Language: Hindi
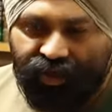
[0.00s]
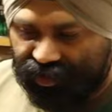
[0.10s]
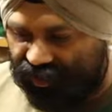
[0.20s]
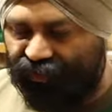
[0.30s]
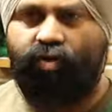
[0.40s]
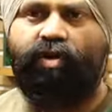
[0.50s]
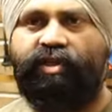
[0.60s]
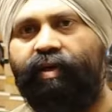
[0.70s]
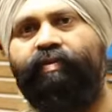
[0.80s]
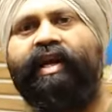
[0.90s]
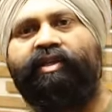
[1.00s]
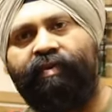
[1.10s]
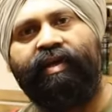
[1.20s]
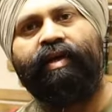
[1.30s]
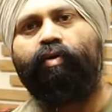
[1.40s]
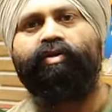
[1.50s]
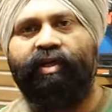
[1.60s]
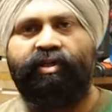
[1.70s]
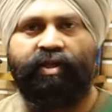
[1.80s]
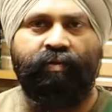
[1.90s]
जी सिर्फ कुछ अच्छे ब्रांड्स में ही आपको
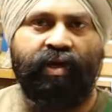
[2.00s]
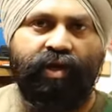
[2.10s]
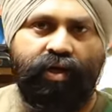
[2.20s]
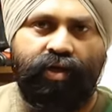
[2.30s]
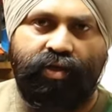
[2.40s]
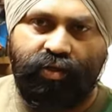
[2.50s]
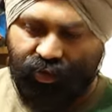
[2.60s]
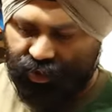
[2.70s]
छः इंच का मिलेगा ठीक